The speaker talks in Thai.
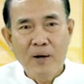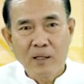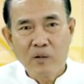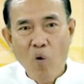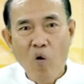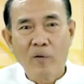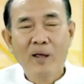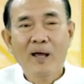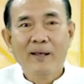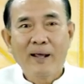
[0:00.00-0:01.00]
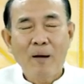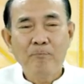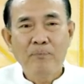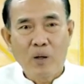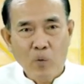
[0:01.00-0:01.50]
เปิดโชคนะครับ
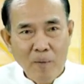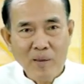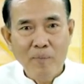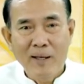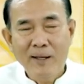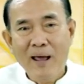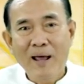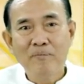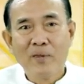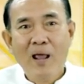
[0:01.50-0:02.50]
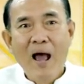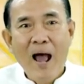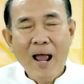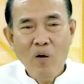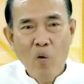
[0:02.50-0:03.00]
เปิดความสำเร็จให้ท่าน
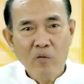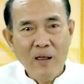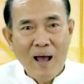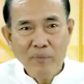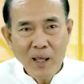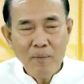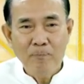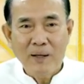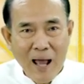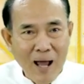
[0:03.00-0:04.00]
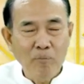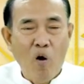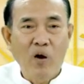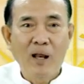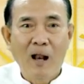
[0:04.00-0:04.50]
ให้องค์สามเทพประทานพ
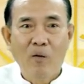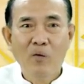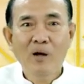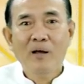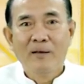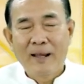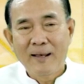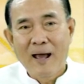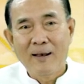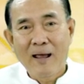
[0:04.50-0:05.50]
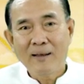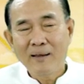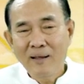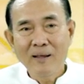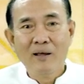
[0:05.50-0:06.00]
รให้เรา ในฐานะ
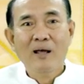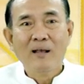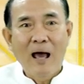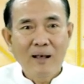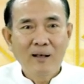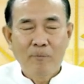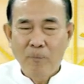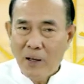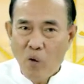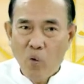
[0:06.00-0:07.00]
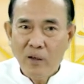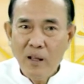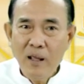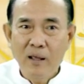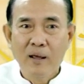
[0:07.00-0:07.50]
ที่ท่านเป็นคน
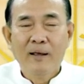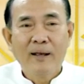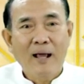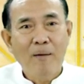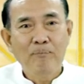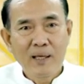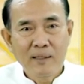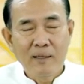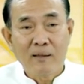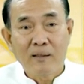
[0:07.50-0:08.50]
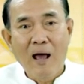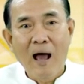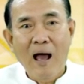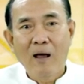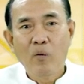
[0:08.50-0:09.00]
ที่นะครับมีจิตศรัท
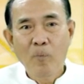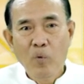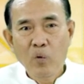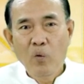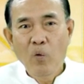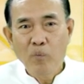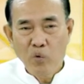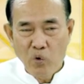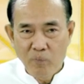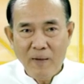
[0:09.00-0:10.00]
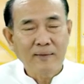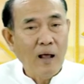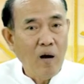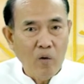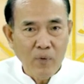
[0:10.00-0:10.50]
ธา ร่วมบุญร่วมกุศลมาต
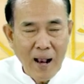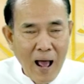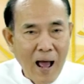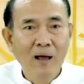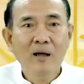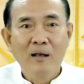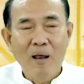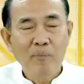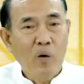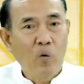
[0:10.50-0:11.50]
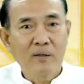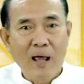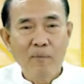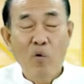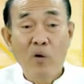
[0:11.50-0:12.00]
ลอดเวลา ท่านเป็นคนใจ
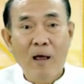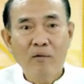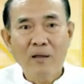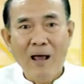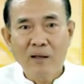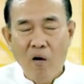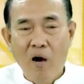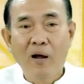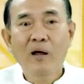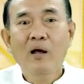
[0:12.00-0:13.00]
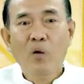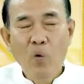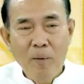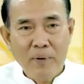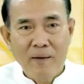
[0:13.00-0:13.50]
บุญแล้วท่านก็
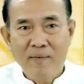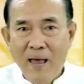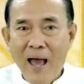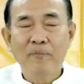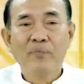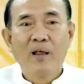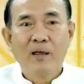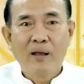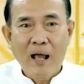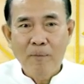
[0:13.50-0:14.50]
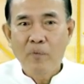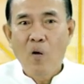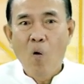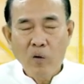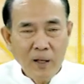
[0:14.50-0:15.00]
ร่วมกันสร้างนะครับ
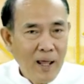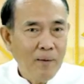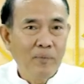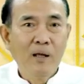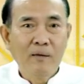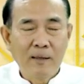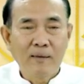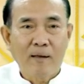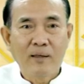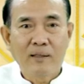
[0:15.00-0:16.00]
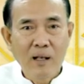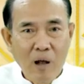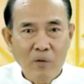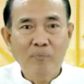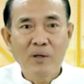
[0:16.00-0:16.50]
องค์เทพ สิ่งศักดิ์สิทธิ์ ที่เรา
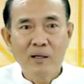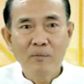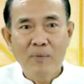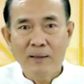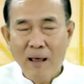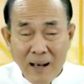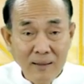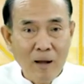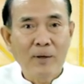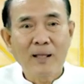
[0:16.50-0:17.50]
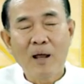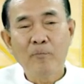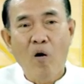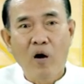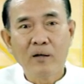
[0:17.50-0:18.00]
นับถือขึ้นมาท่านจะประทาน
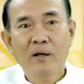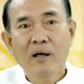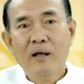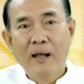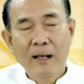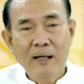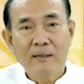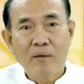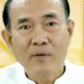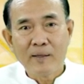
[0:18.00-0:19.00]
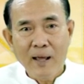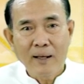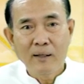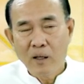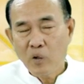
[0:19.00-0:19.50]
พร ในเรื่องทรัพย์สินการ
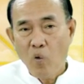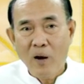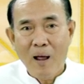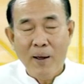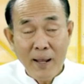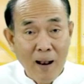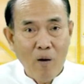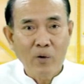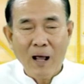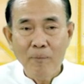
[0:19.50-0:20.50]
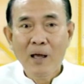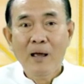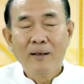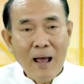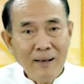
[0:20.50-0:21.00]
เงินและโชคลาภให้เรานะครับ
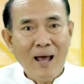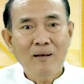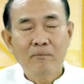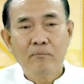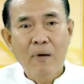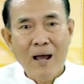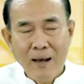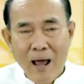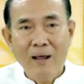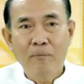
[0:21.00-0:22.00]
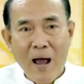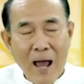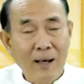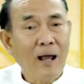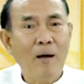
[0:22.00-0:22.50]
ถ้าท่านมาได้มา
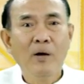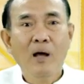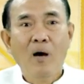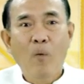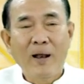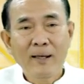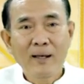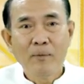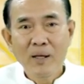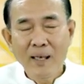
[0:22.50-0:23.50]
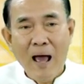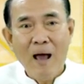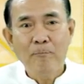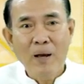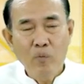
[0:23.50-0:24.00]
นะครับวันที่ 1 มีนา
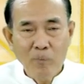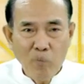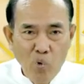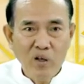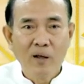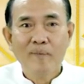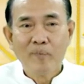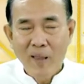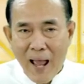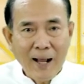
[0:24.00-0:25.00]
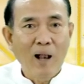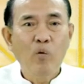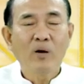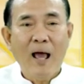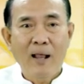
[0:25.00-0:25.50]
เป็นวันพุธลางาน
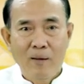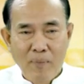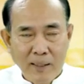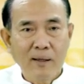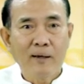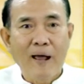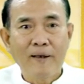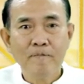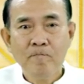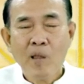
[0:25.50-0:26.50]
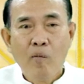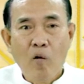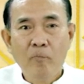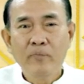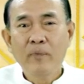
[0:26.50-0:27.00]
ล่วงหน้าเลยมาเจอกัน ผ
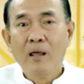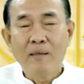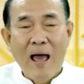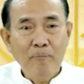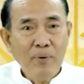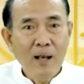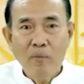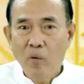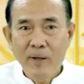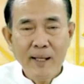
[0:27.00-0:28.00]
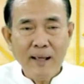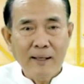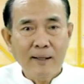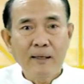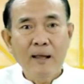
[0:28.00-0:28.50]
ม 3 ปีแล้วผมไม่ได้จัด
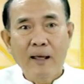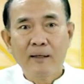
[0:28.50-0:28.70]
งานใหญ่